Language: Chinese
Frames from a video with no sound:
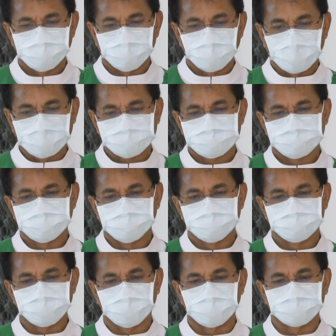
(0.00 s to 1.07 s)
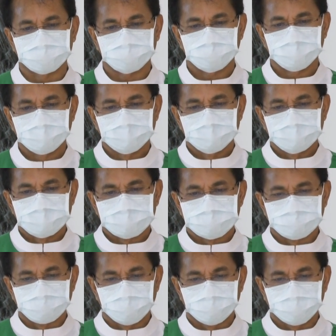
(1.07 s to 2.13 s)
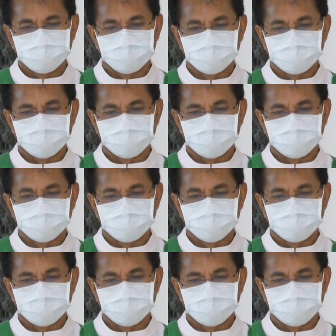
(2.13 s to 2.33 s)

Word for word: 广施恩宠，使我们